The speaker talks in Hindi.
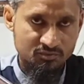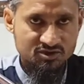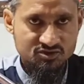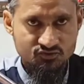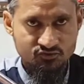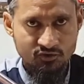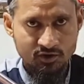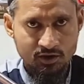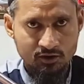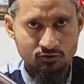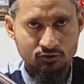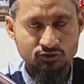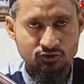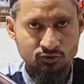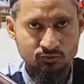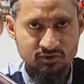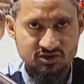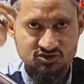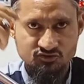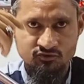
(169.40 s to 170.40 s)
मिसवाक हो
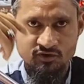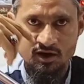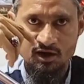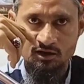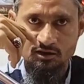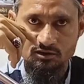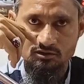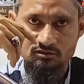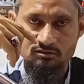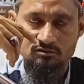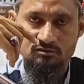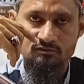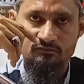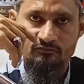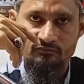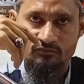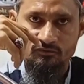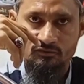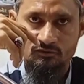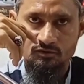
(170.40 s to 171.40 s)
तो मिसवाक
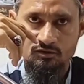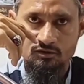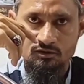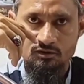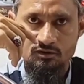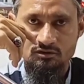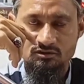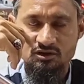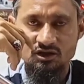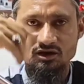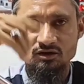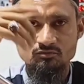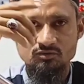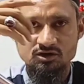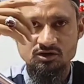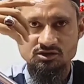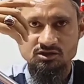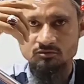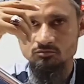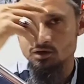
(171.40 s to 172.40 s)
तीन
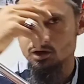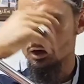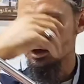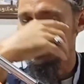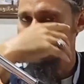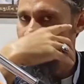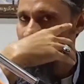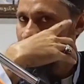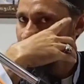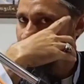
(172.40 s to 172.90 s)
मरतबा